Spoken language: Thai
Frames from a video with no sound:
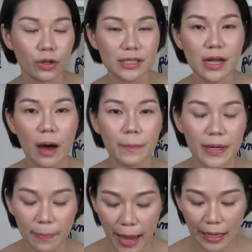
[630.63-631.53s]
ทดสอบผ
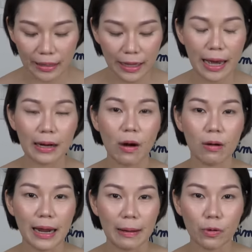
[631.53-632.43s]
ลิตภัณฑ์นะคะขอ
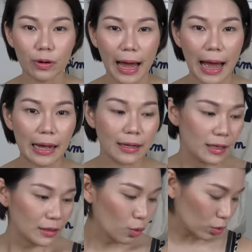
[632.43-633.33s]
งทางโพลา
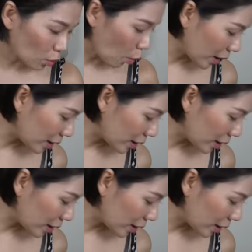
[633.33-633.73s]
ทุกตัว